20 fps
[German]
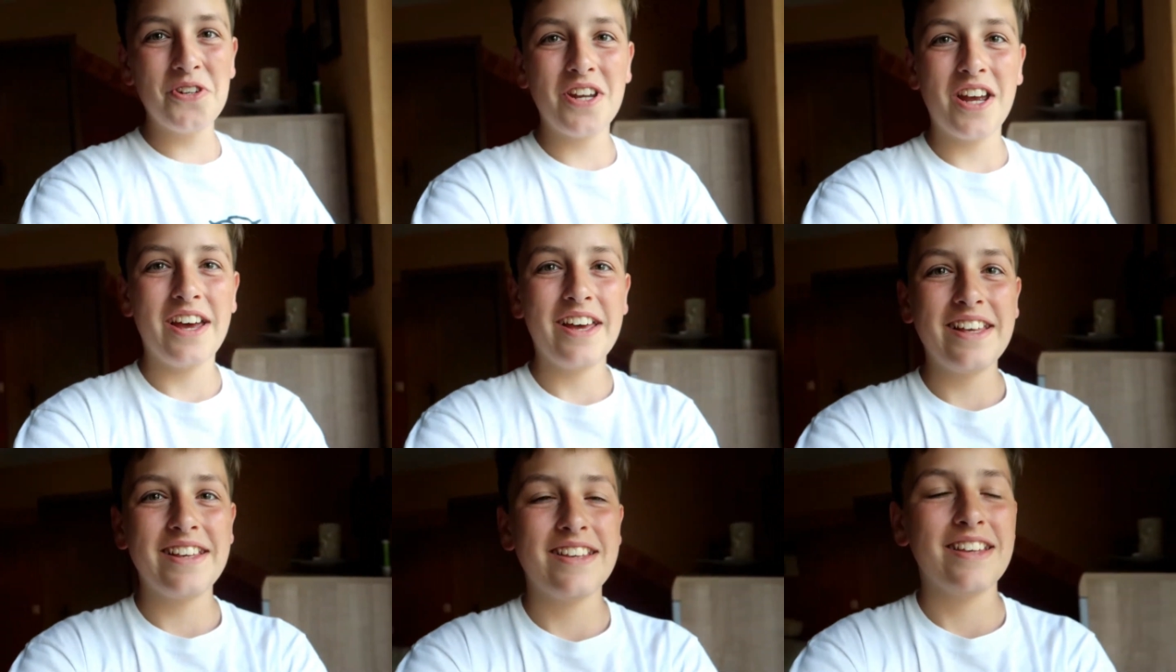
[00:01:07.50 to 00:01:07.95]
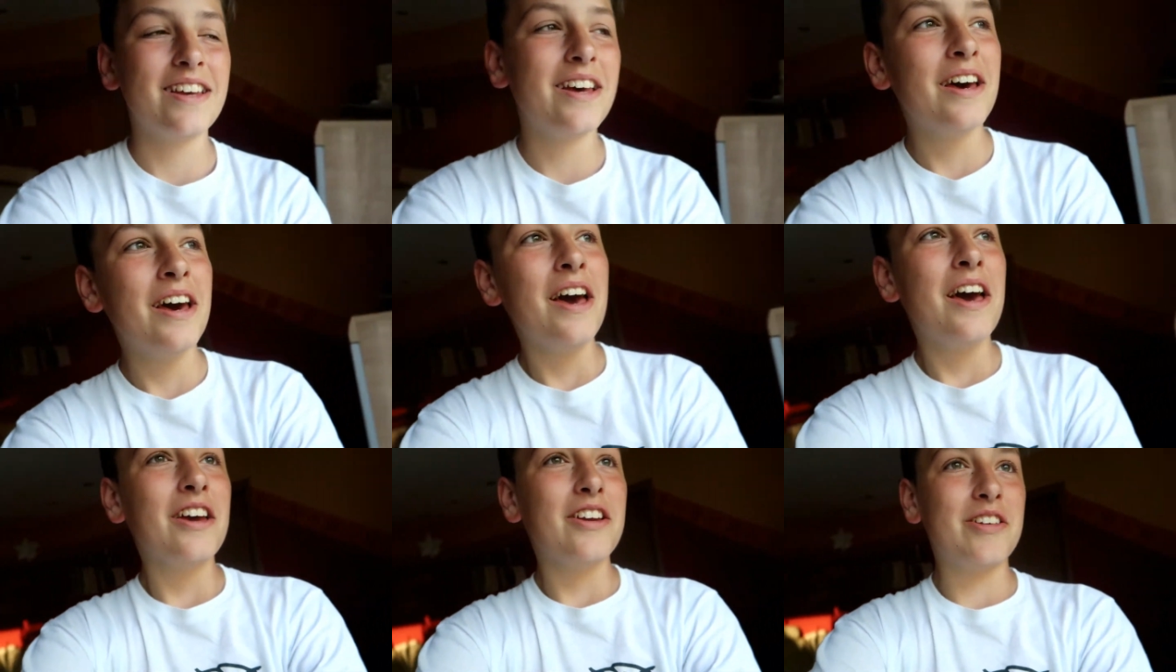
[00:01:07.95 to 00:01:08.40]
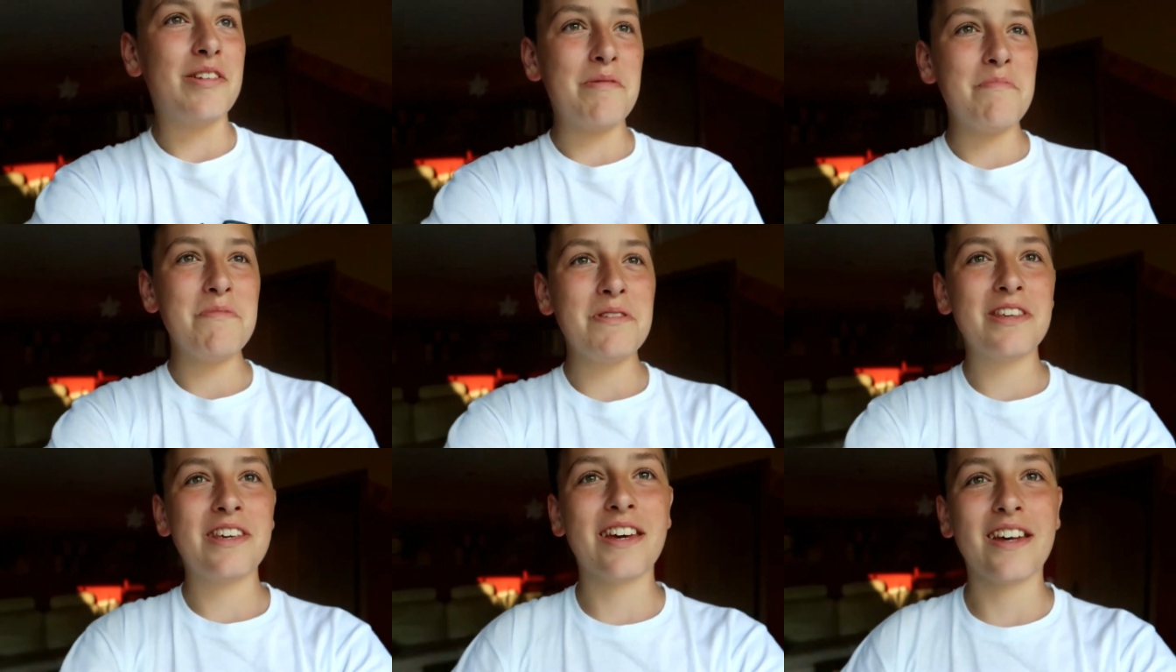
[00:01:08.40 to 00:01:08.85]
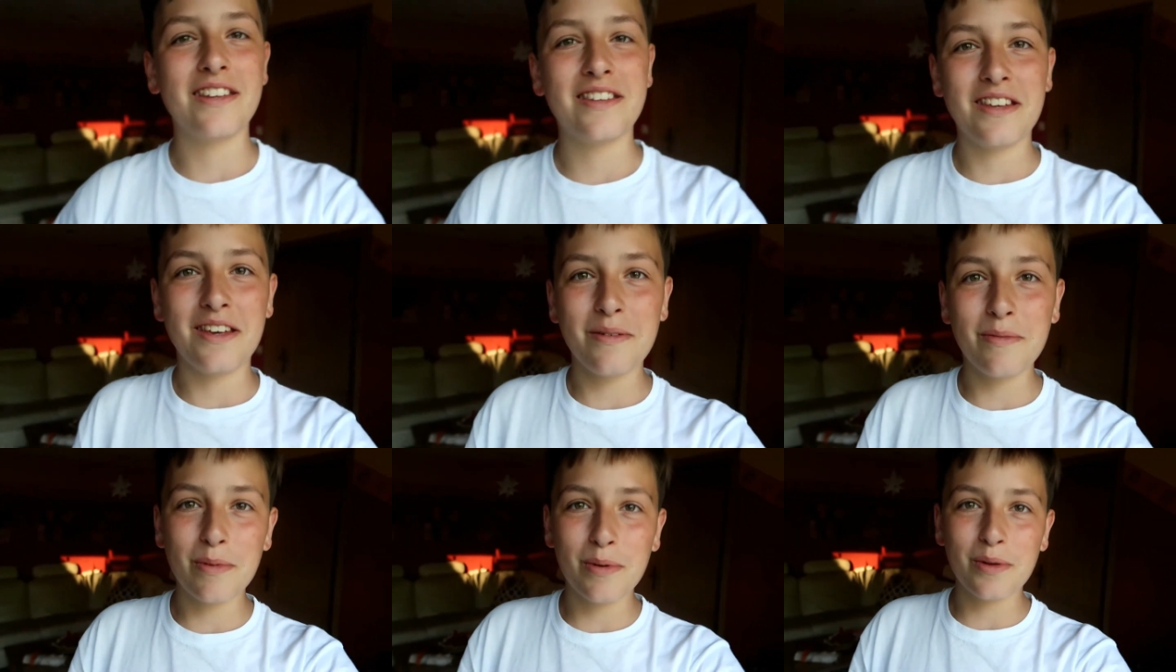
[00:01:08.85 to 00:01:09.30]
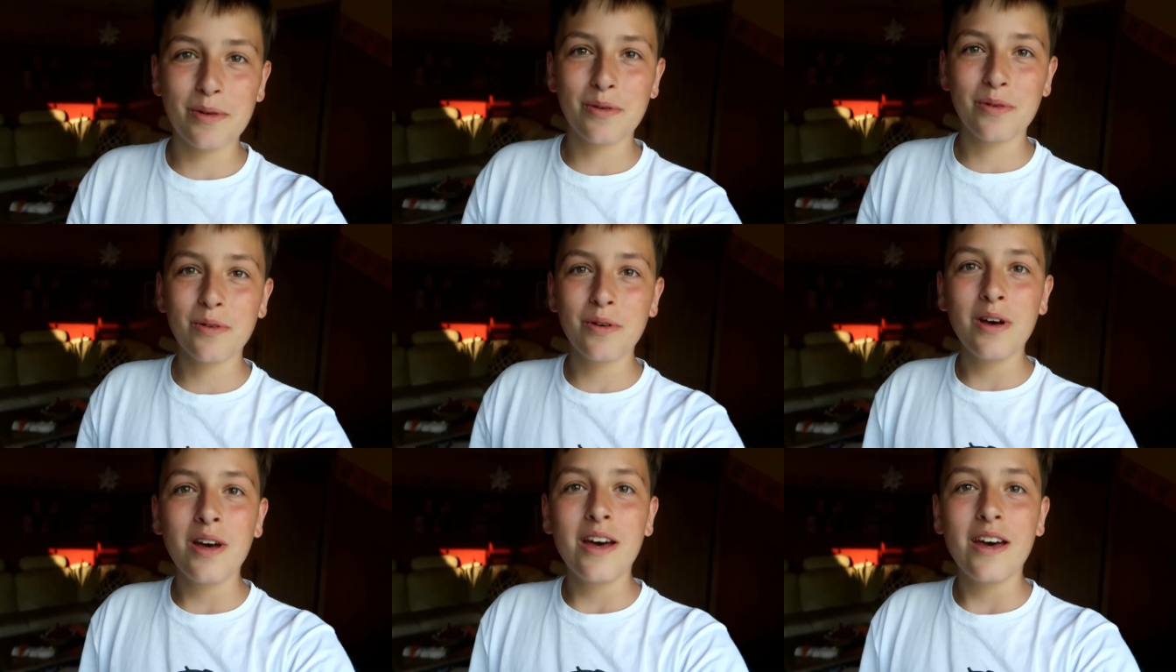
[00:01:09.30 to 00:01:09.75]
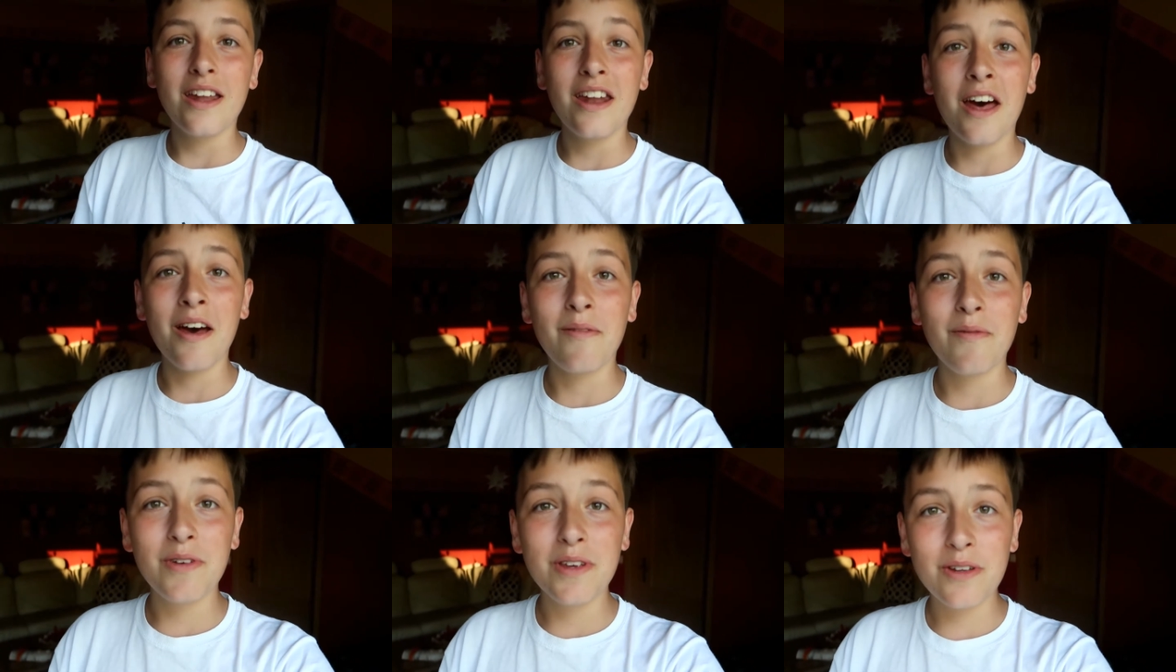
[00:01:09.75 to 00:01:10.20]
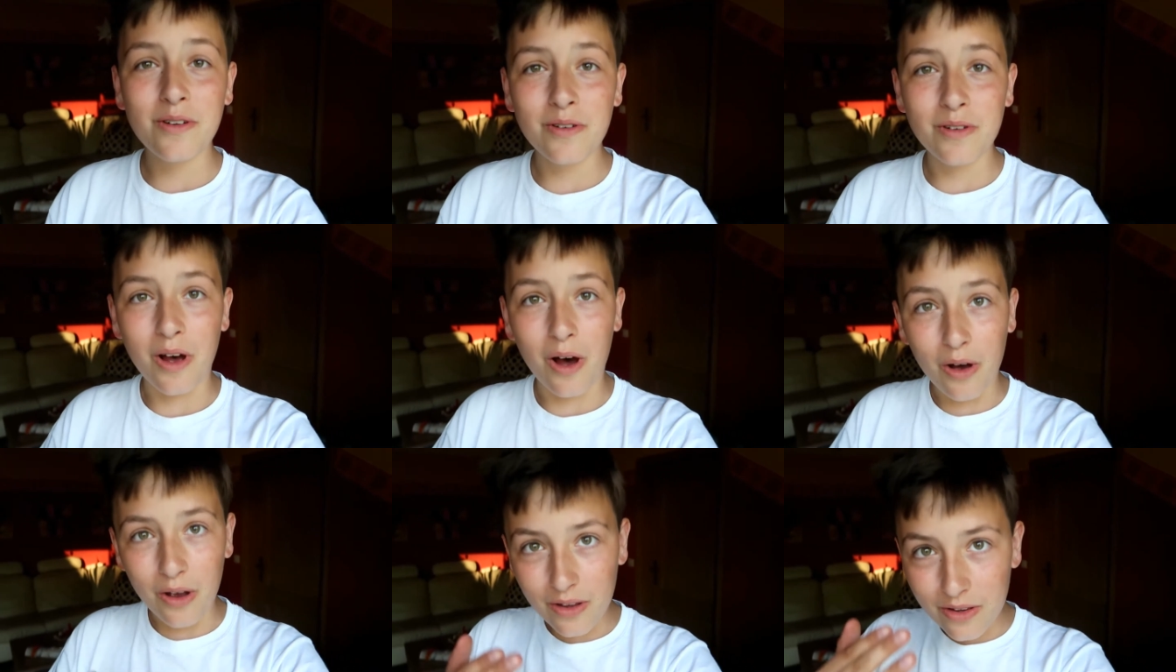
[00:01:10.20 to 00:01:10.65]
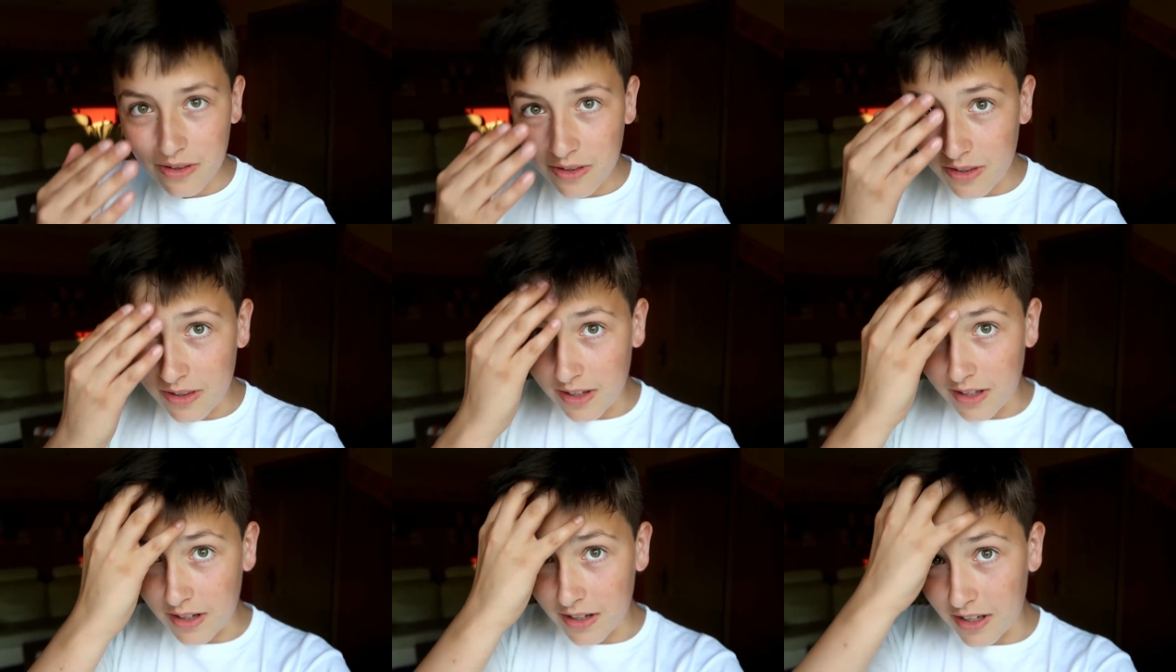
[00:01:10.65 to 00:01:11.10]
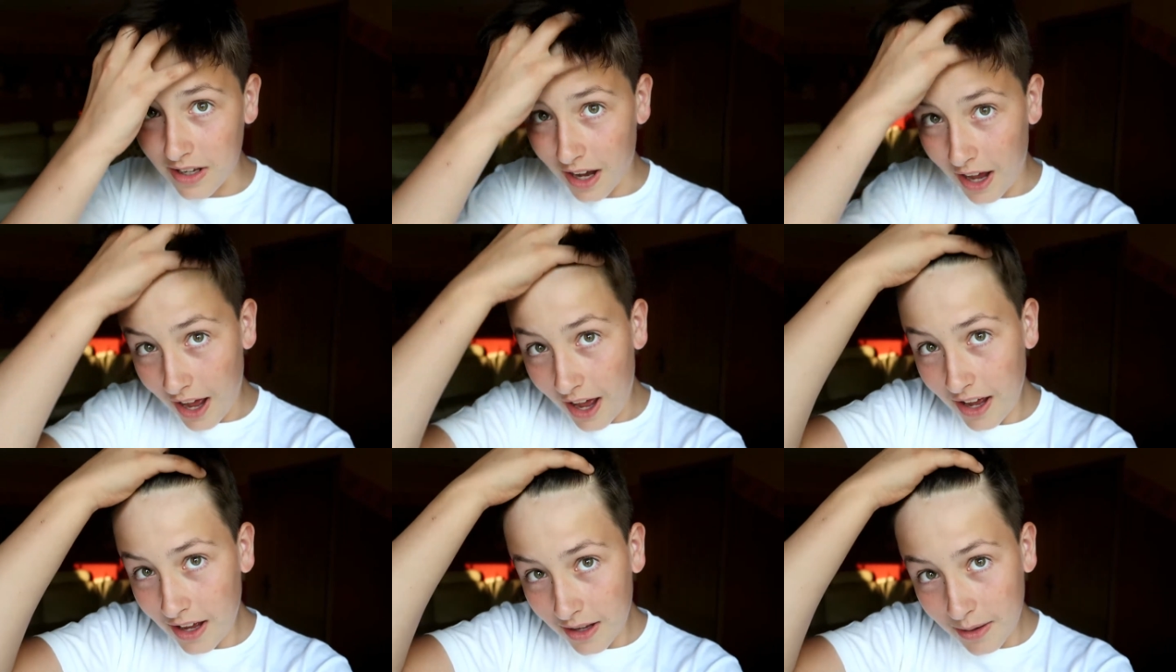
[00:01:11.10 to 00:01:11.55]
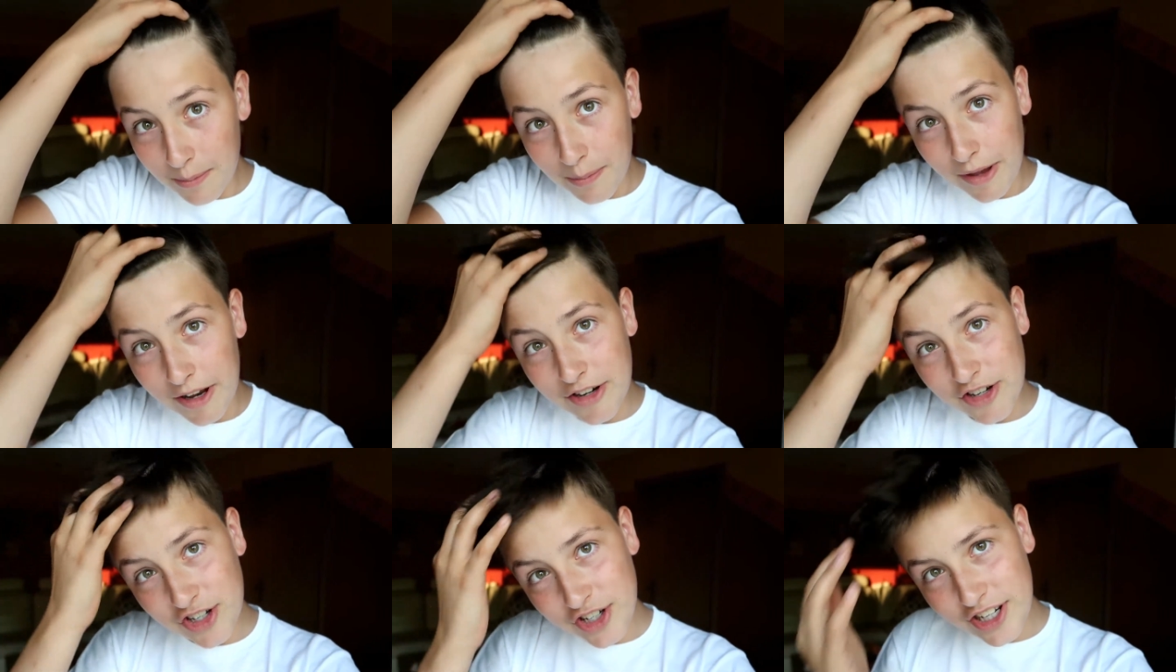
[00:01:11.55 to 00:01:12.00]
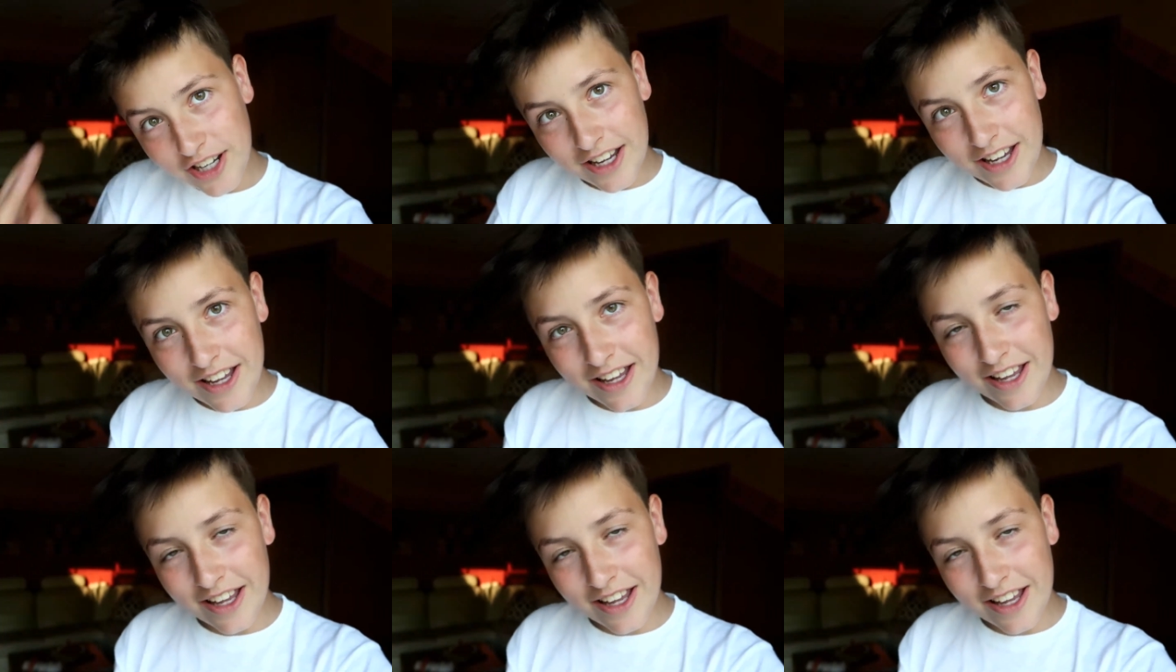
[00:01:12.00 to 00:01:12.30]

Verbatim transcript: Scheiße, ich schäme mich gerade selber so in einem Video auszusehen, die Haare, Beste.